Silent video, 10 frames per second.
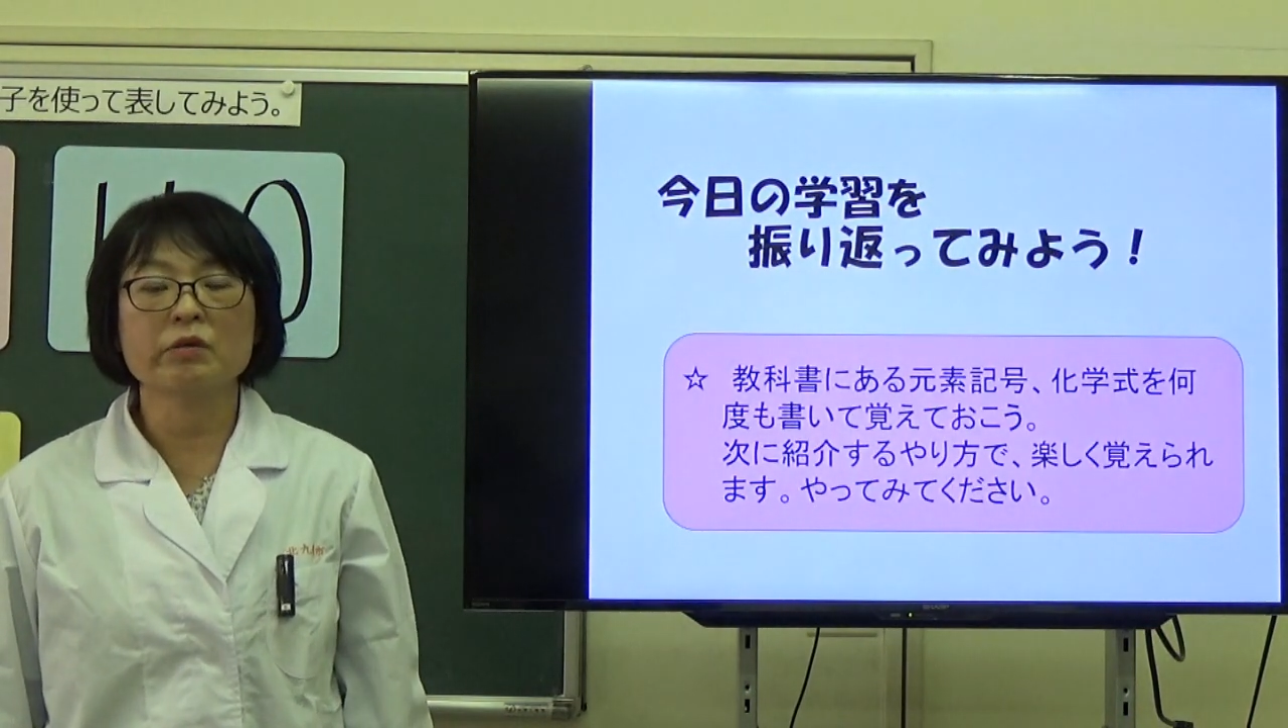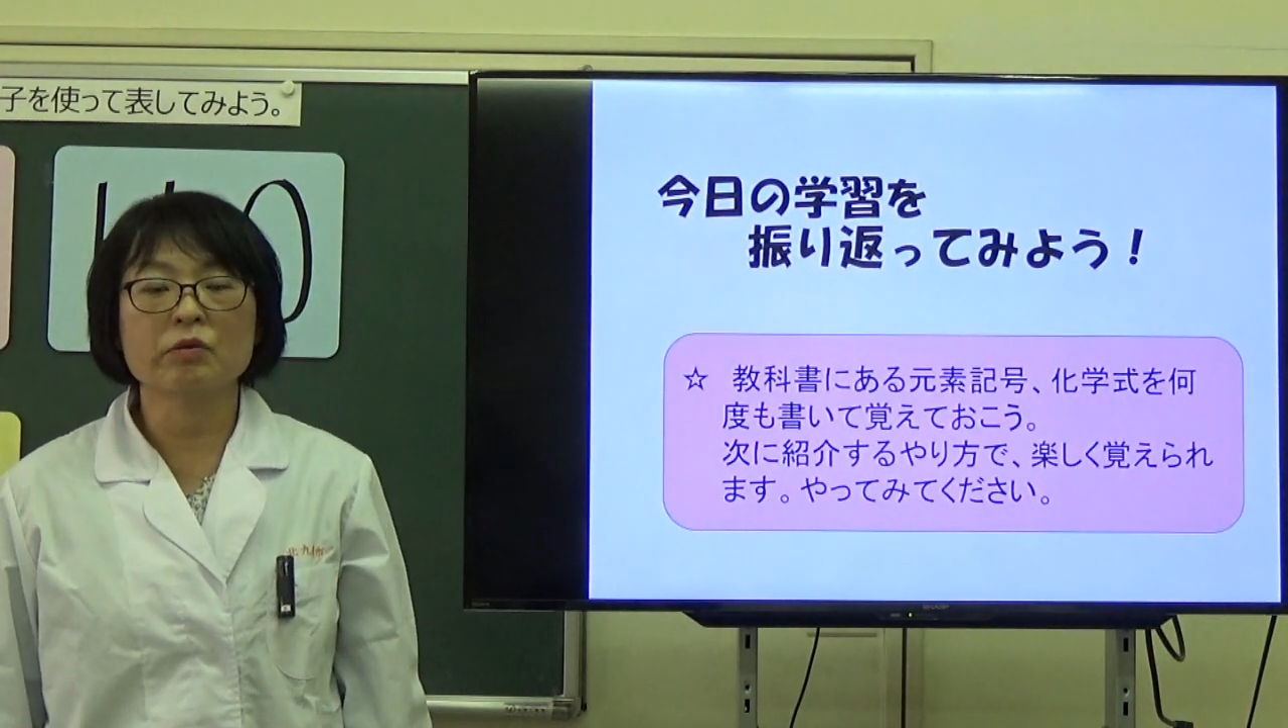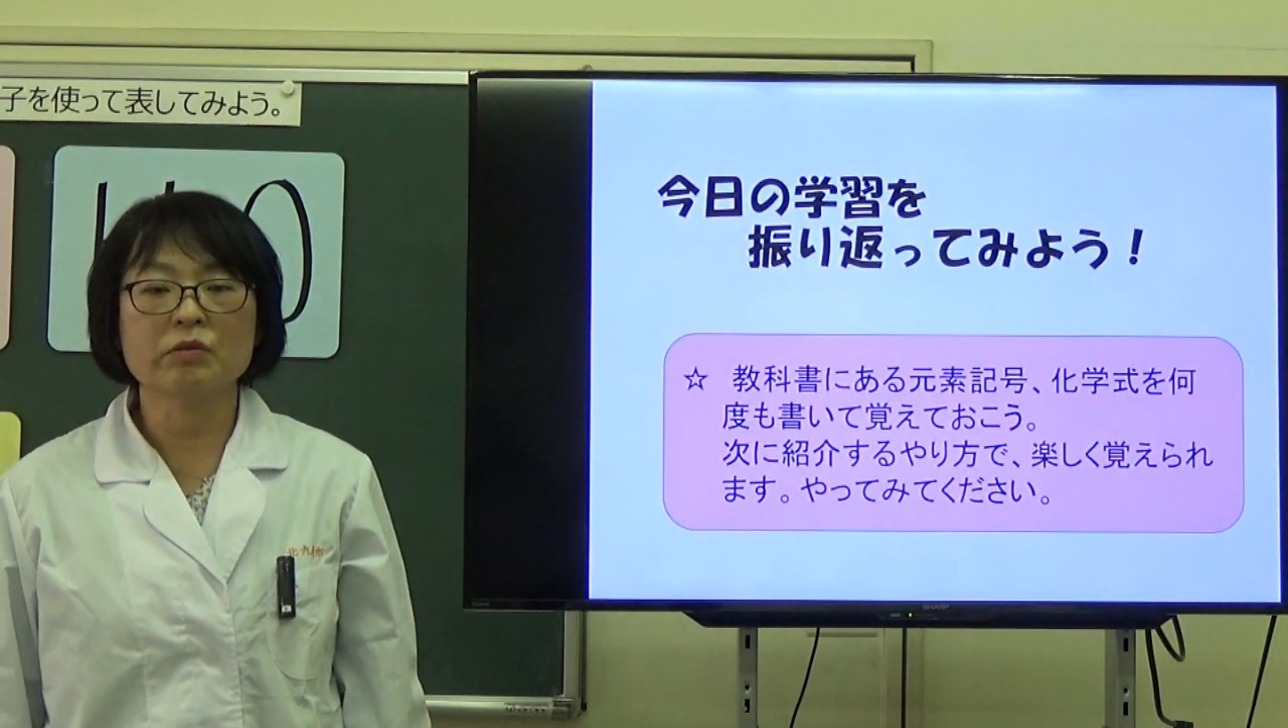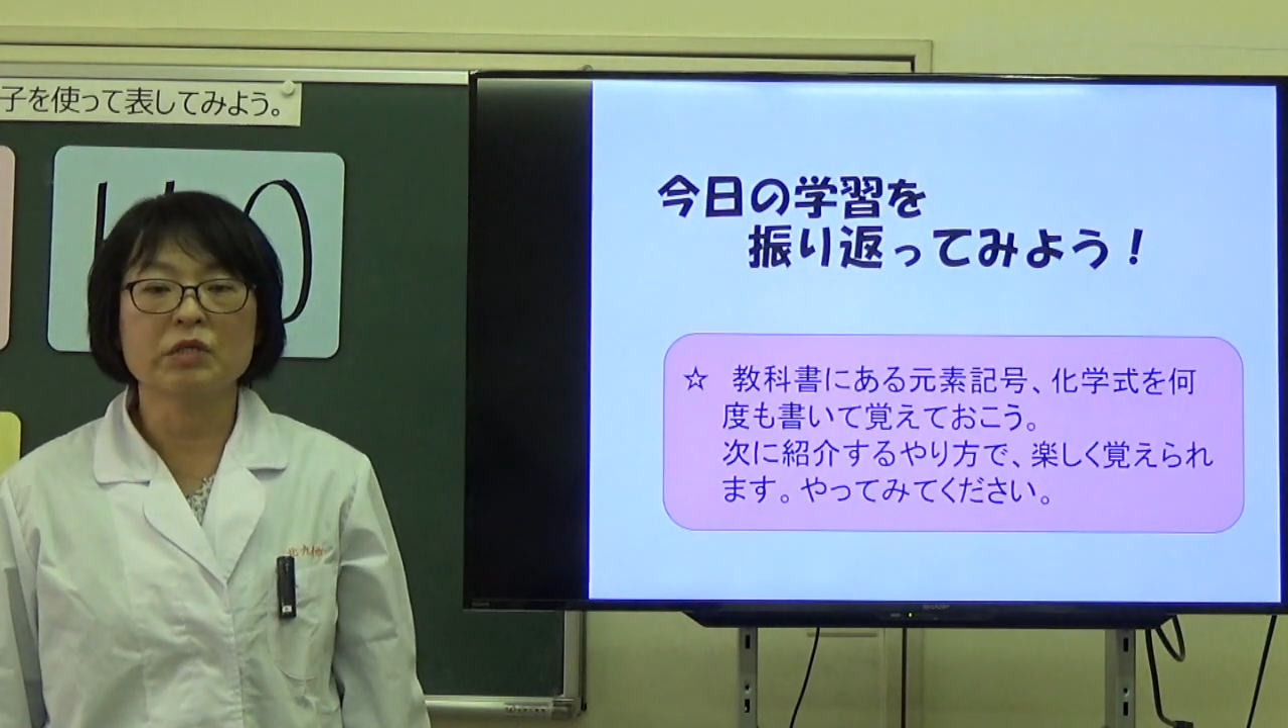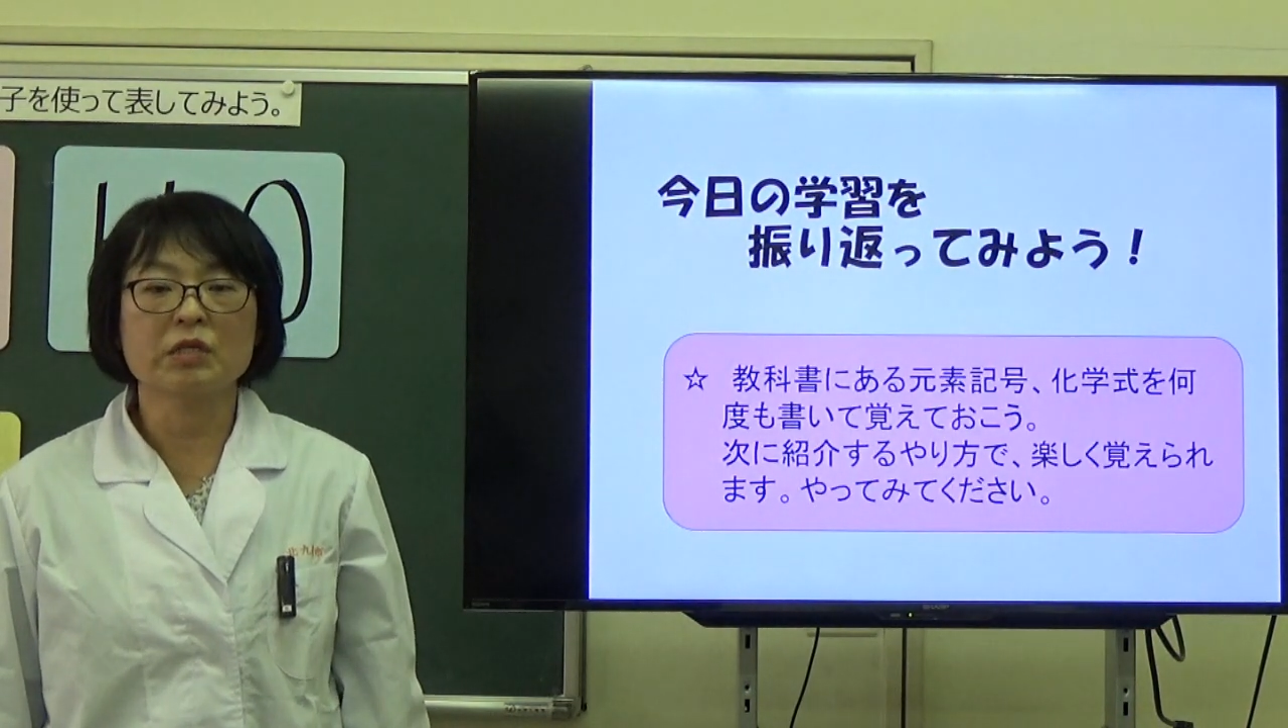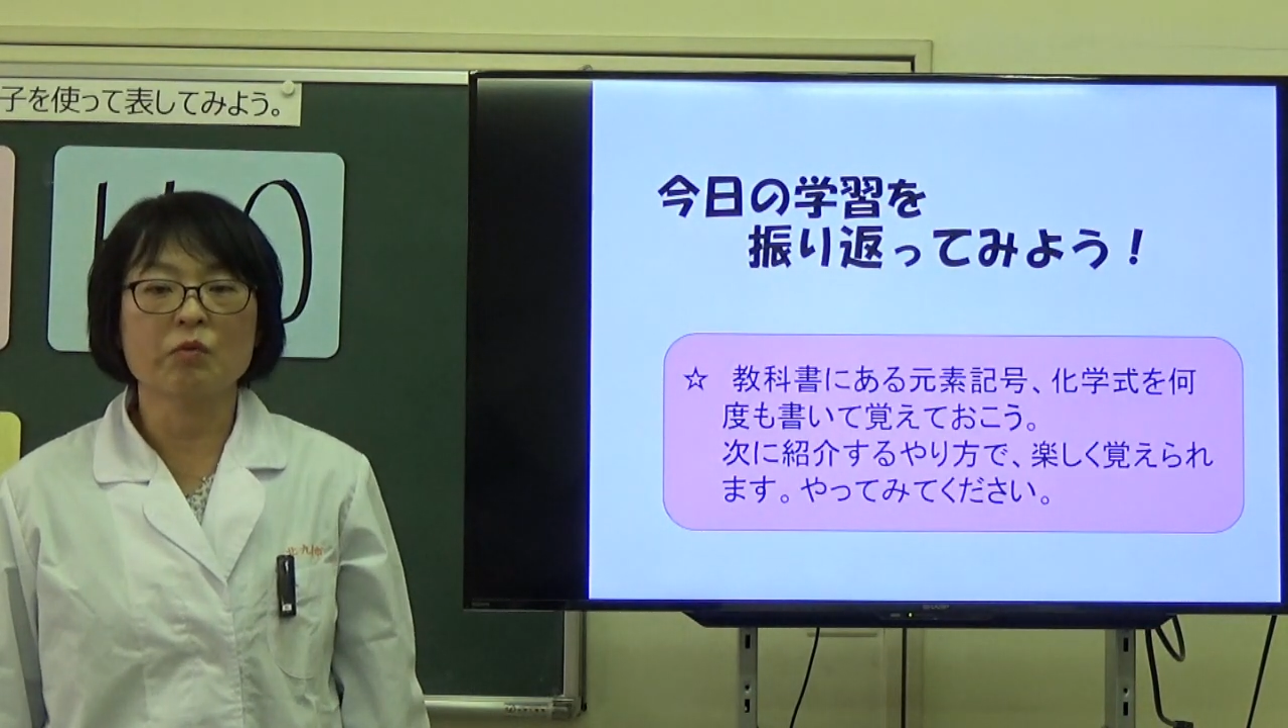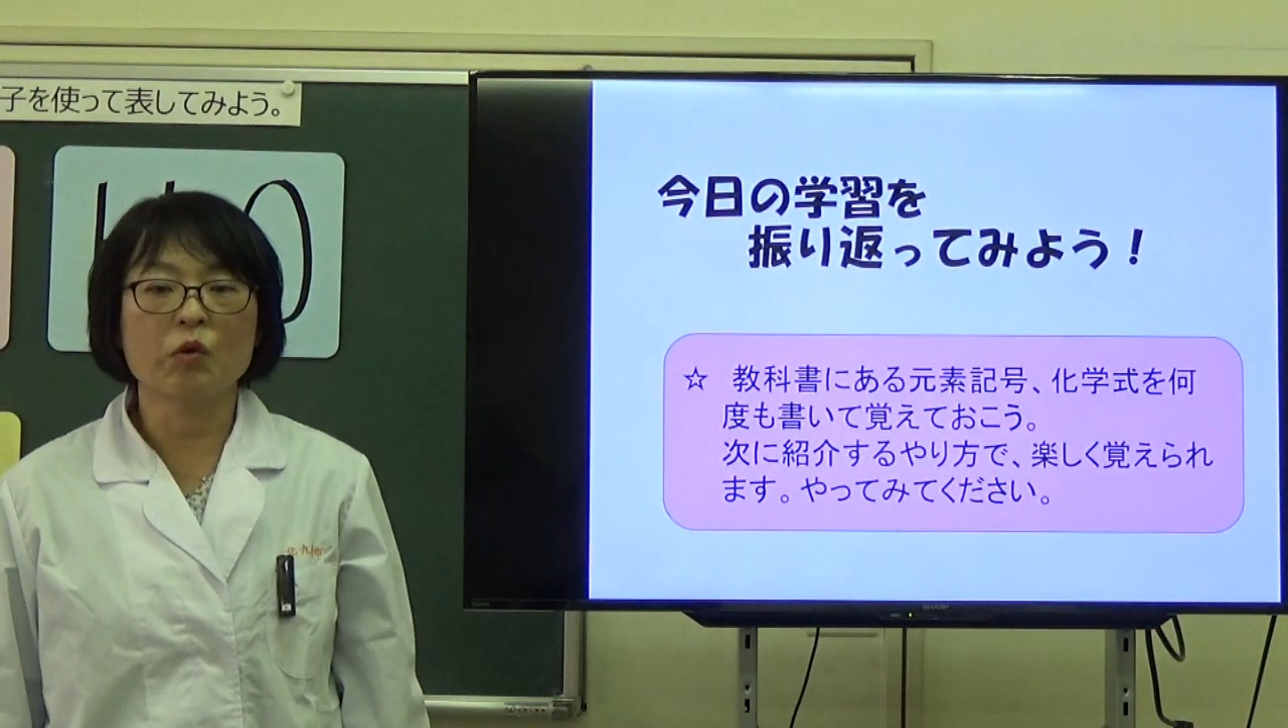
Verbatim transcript: るようにして